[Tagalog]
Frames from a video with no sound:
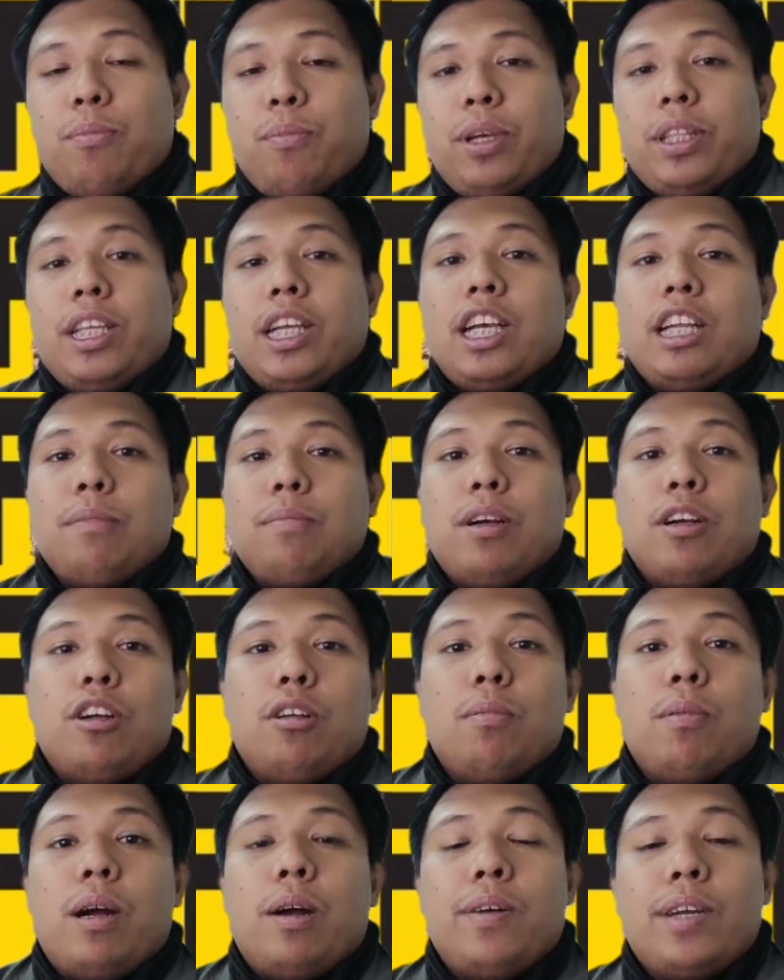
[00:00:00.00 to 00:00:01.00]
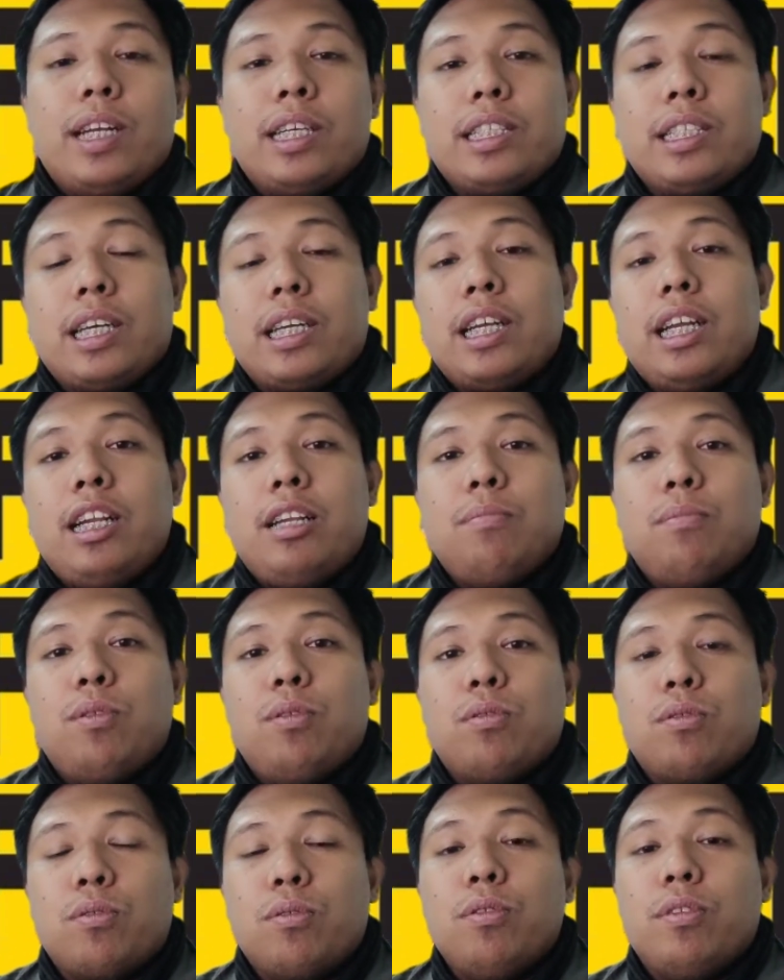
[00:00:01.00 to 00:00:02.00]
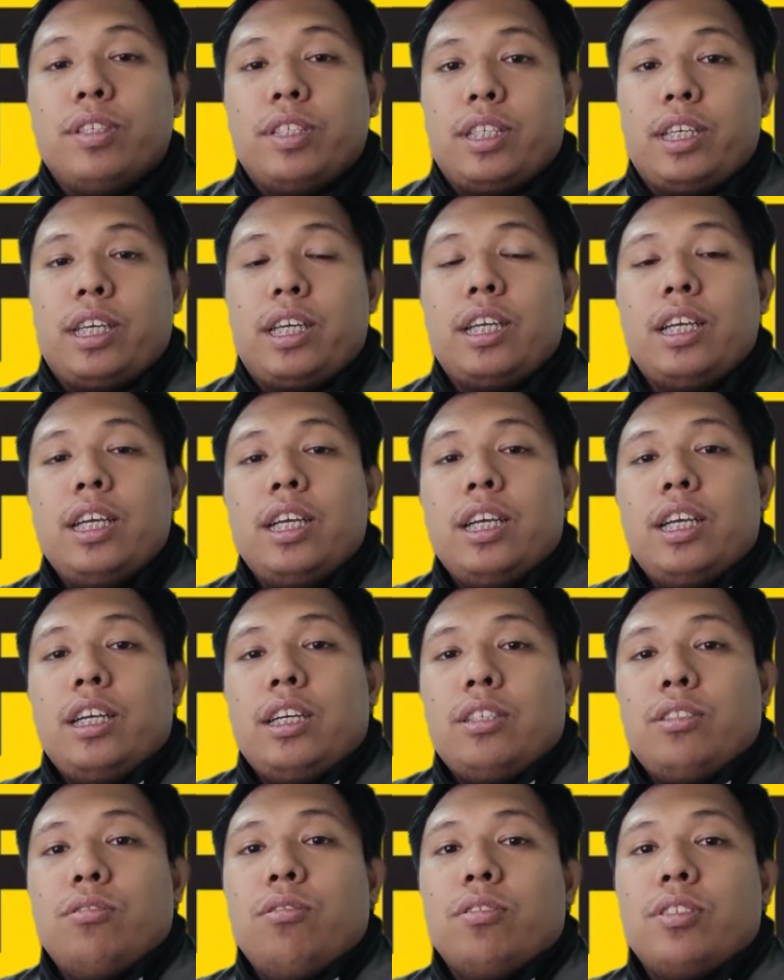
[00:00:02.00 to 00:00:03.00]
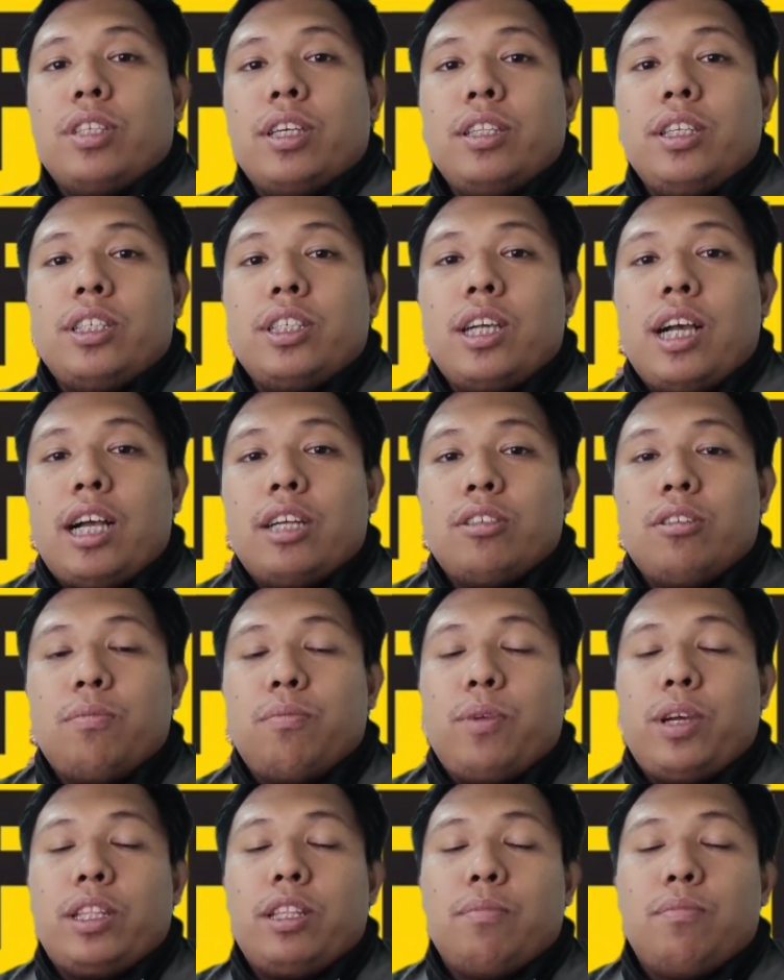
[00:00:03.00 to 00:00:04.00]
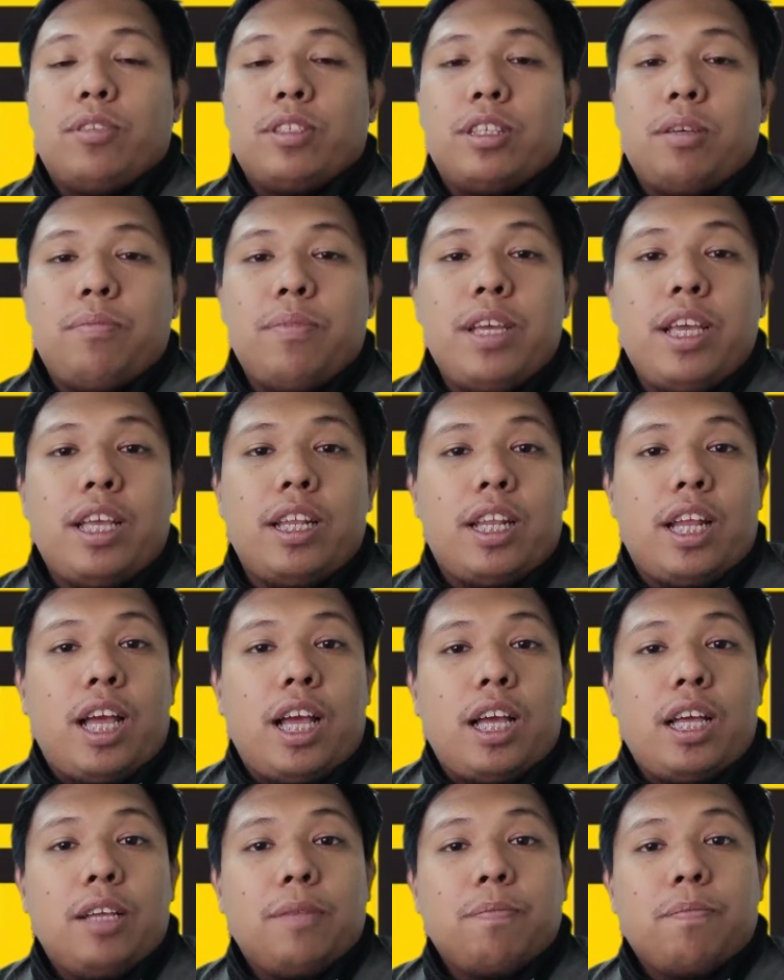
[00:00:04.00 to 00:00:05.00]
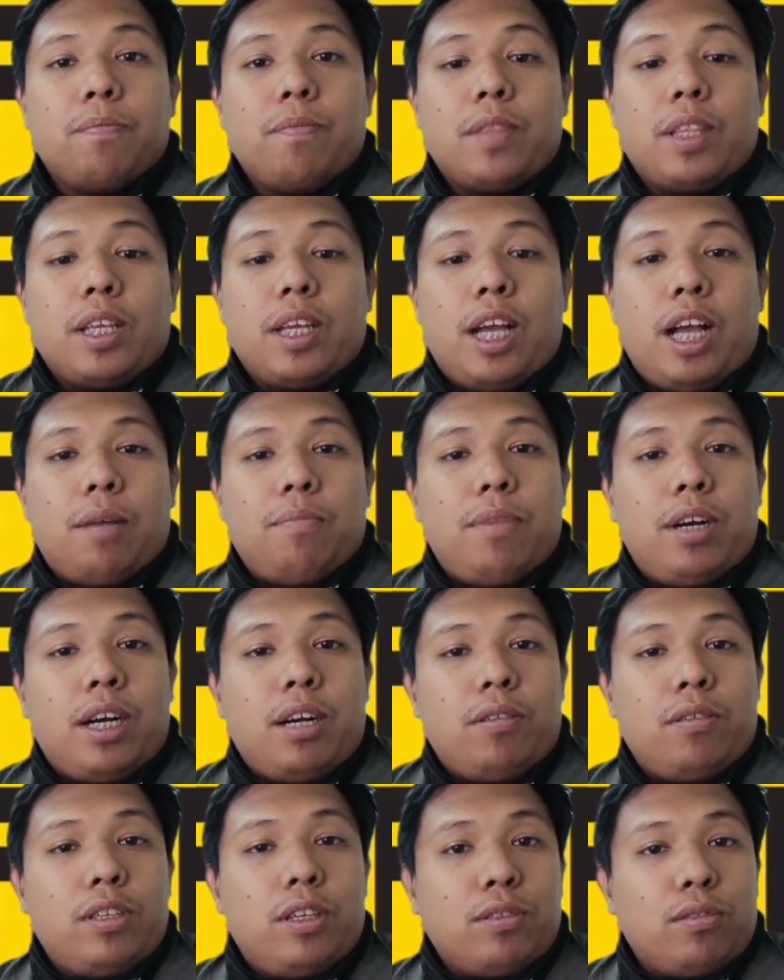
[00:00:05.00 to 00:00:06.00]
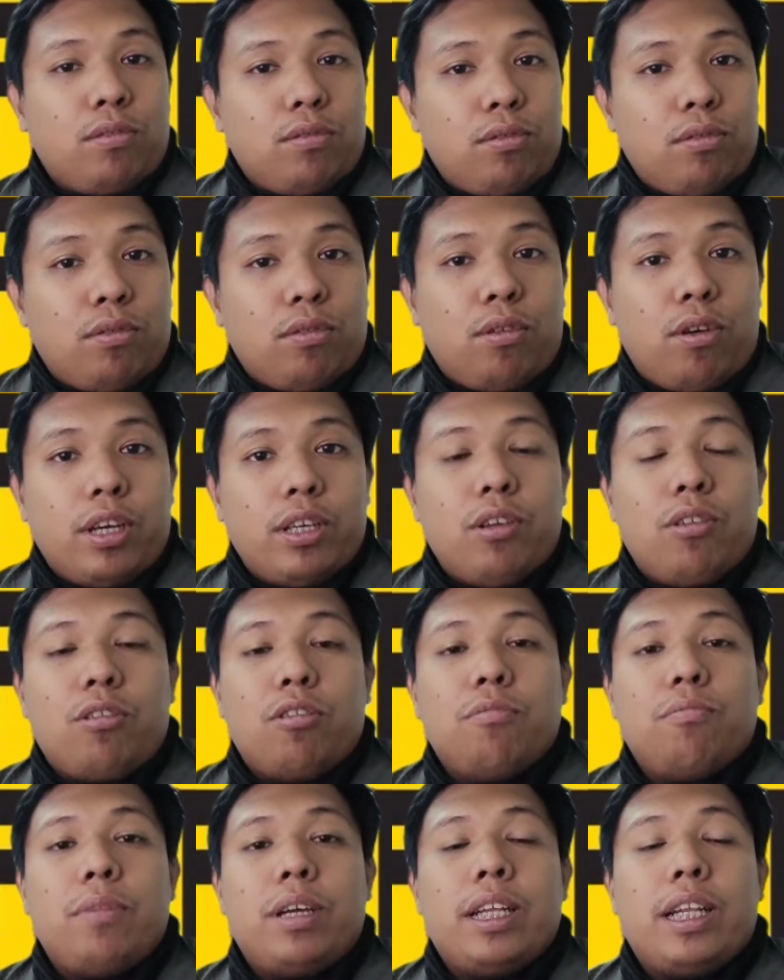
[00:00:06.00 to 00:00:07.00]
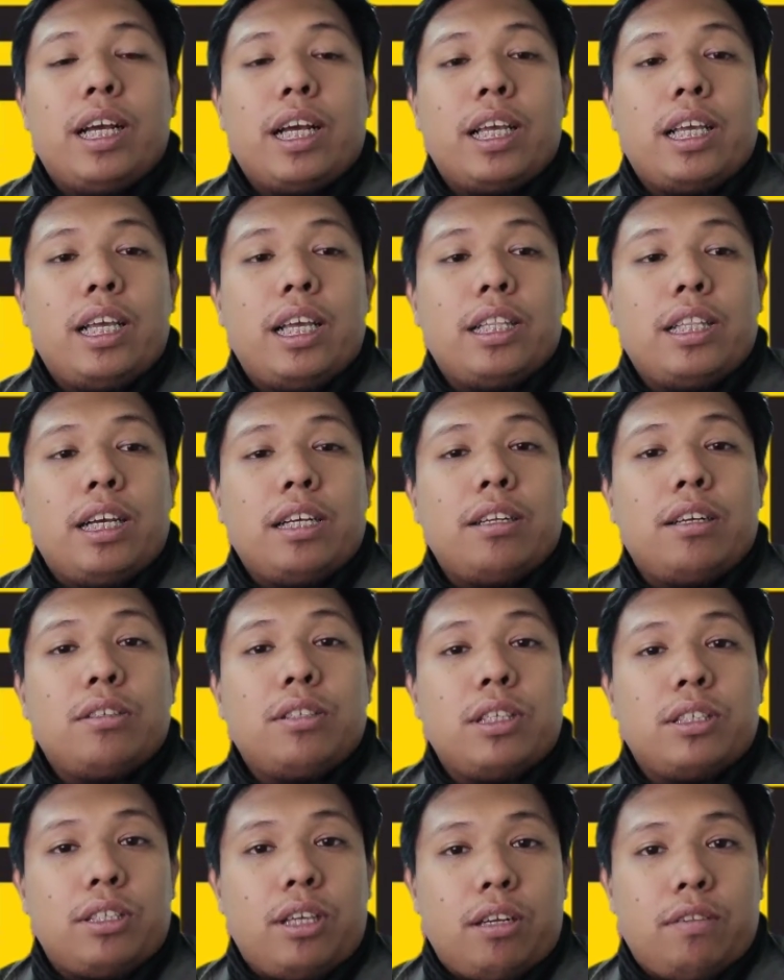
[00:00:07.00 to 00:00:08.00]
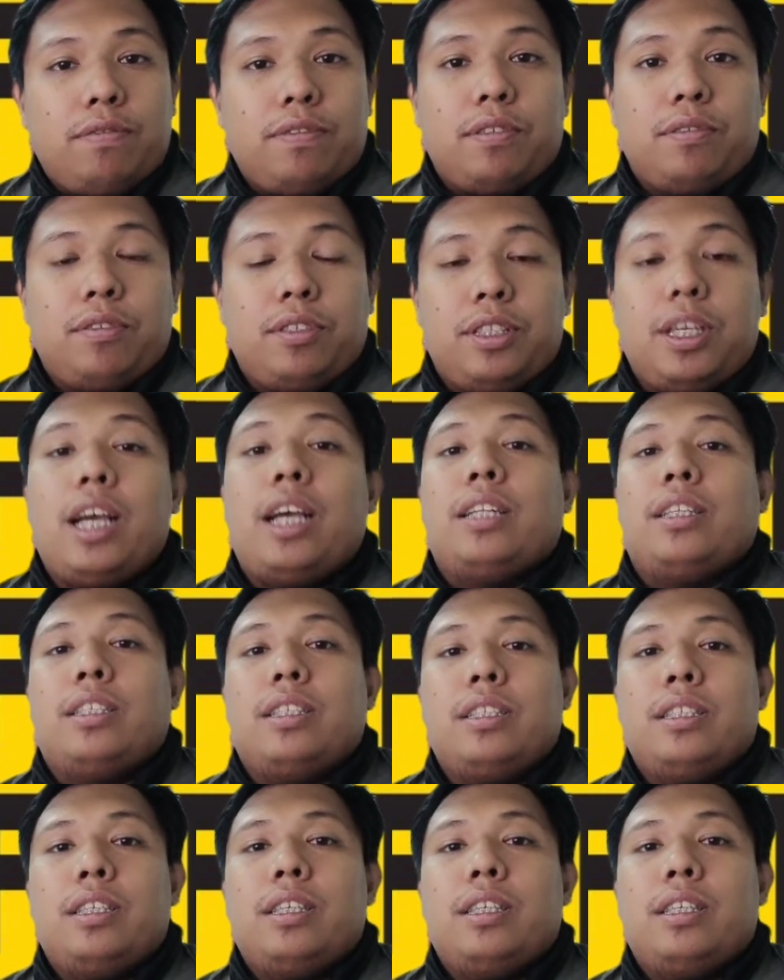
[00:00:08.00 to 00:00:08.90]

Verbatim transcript: Pwede ka namang gumawa ng sarili mong rules eh. Doon sa discussion, pwede mo sabihin na habang ako nagtuturo, ayoko may nakikitang nagsiselfone dyan.